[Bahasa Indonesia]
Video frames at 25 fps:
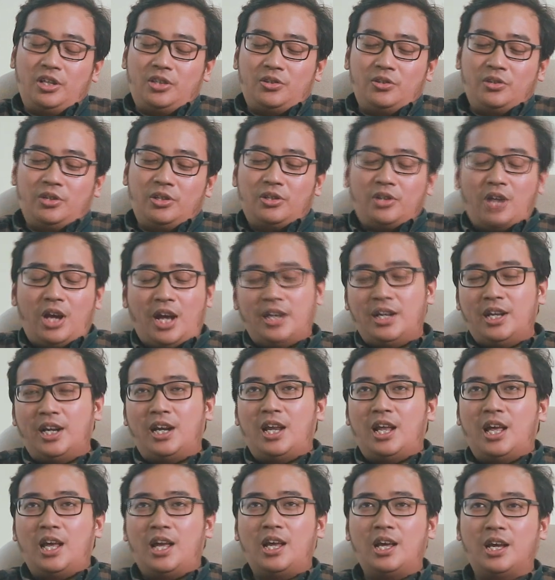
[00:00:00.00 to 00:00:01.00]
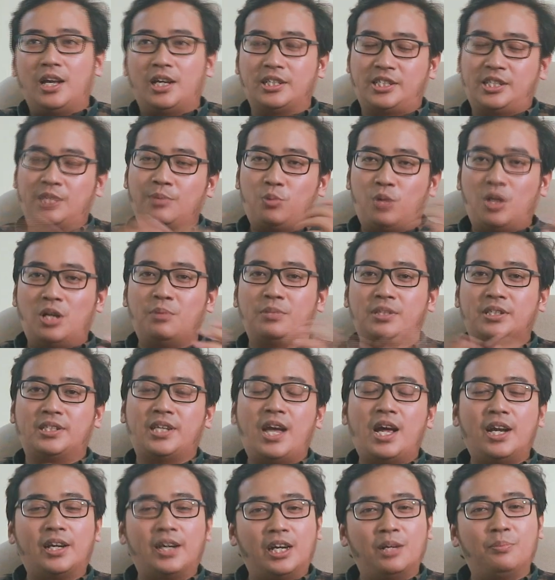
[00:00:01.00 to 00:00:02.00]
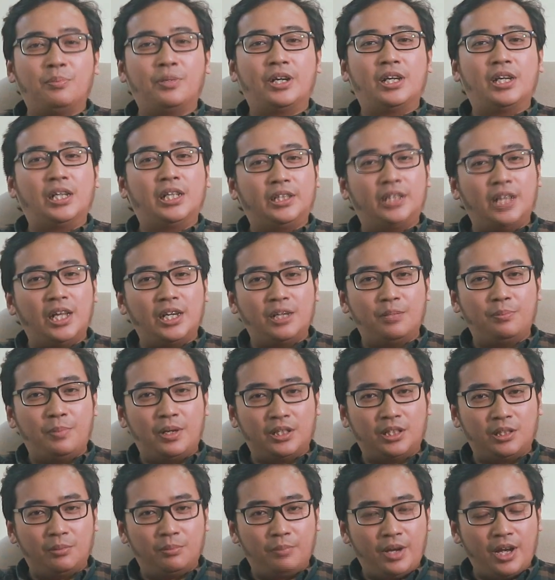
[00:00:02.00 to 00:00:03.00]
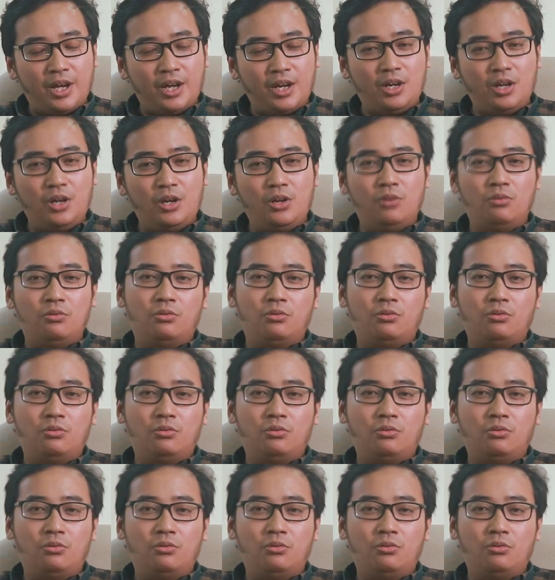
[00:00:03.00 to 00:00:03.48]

itu adalah kesimpulan besar dari penelitian Departemen